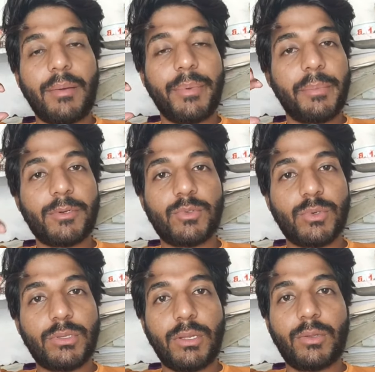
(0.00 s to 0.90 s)
हमारा
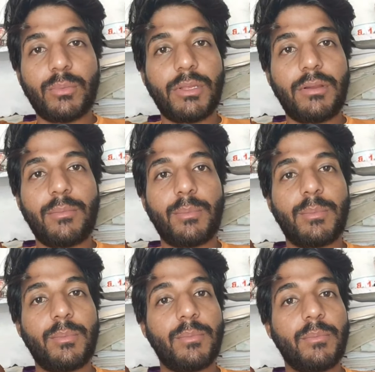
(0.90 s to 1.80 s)
पेपर छूटता तो
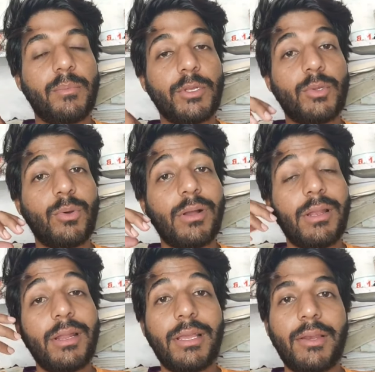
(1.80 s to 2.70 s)
मतलब
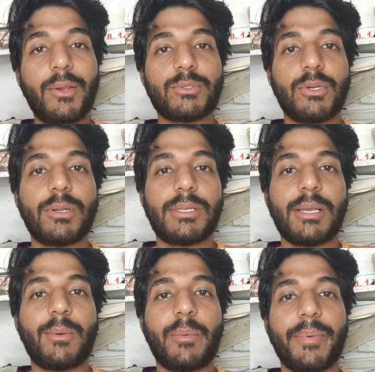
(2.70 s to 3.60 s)
बंदों का अलग ही रिएक्शन
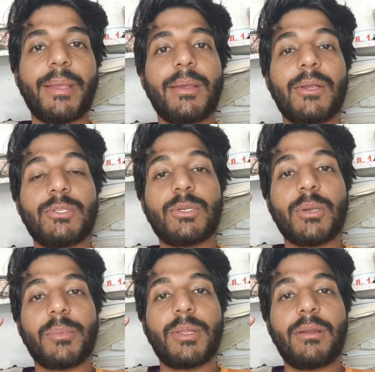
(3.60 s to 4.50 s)
रहता है वहाँ पे
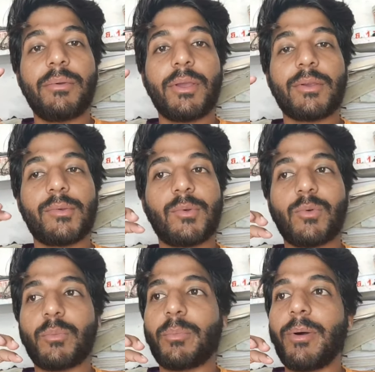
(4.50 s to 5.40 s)
जैसे मतलब एक
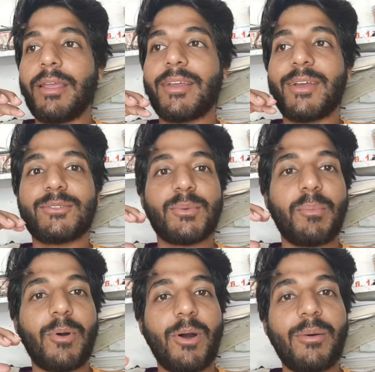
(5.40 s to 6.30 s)
बाइक
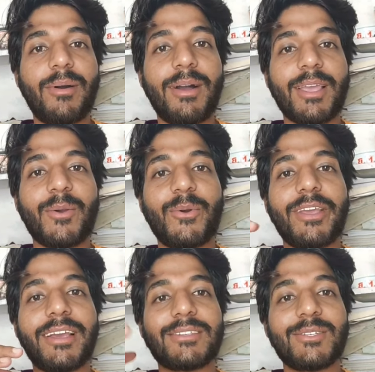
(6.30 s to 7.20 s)
ऐसे भगा भगा
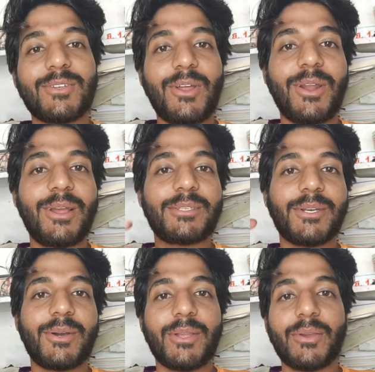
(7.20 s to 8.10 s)
के कोई कैसे चला
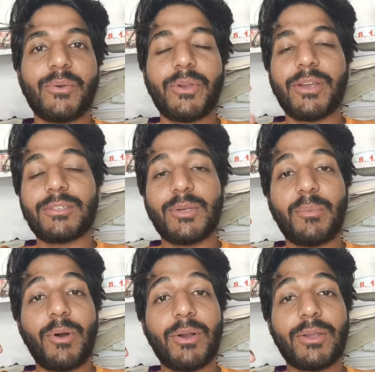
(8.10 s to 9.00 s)
रहा है ऐसे करके कोई
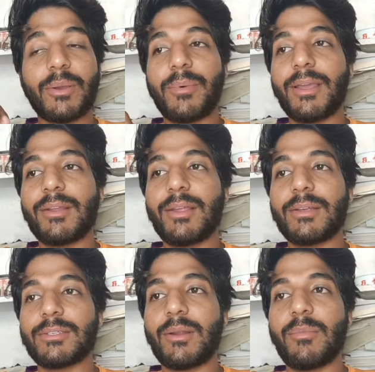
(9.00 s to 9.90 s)
कैसे भाग के
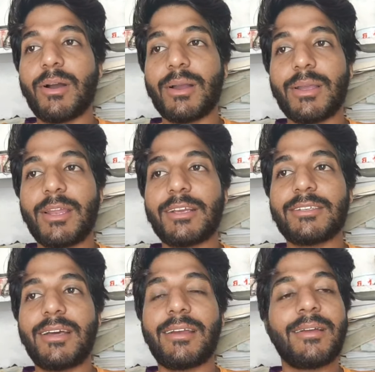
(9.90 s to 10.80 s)
बाइक लेके जा रहा भगा के
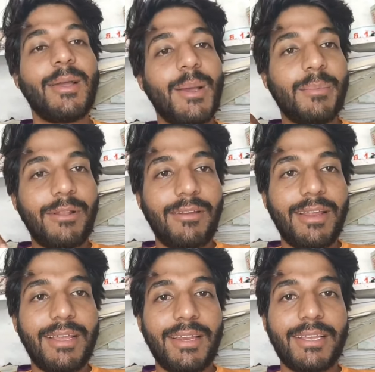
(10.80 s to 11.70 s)
लेके जा रहे हैं
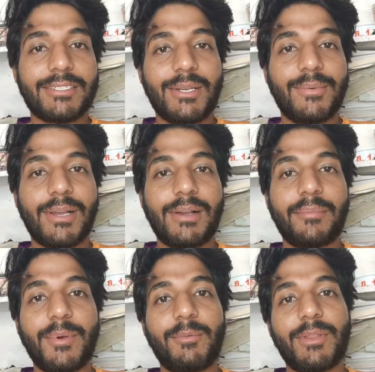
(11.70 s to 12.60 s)
मतलब अलग ही रिएक्शन
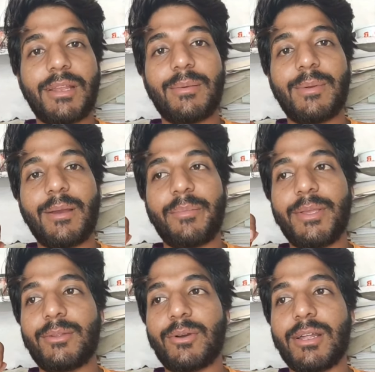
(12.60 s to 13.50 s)
उनका मैं
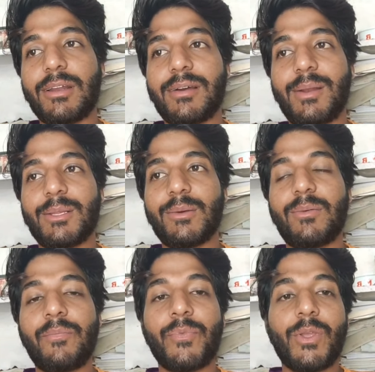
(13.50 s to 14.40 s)
मतलब अभी तो खाना खा
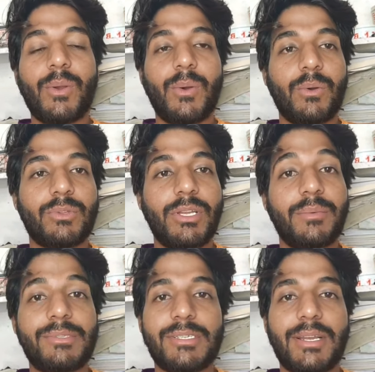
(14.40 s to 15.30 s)
लेता हूँ
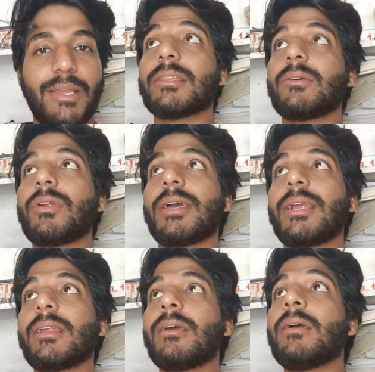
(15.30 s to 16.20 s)
और तीन बजे चले जाता
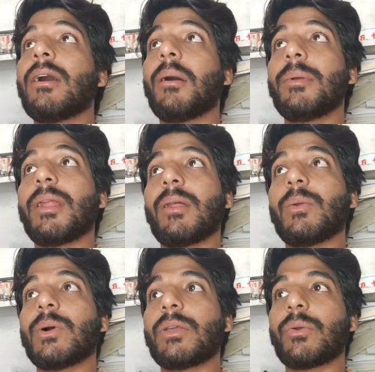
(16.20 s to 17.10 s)
हूँ डायरेक्ट अभी
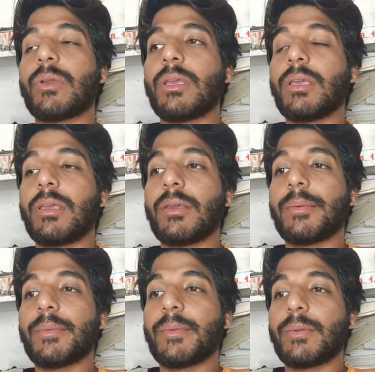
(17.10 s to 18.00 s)
ना लूँगा
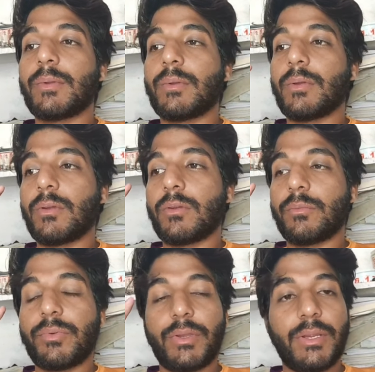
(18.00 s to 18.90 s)
क्योंकि
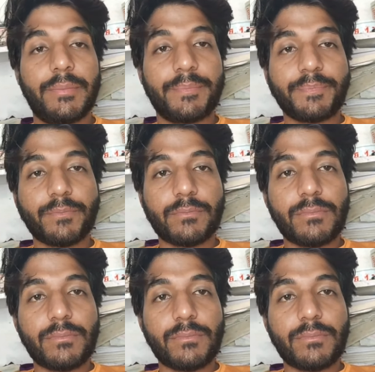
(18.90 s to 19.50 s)
फिर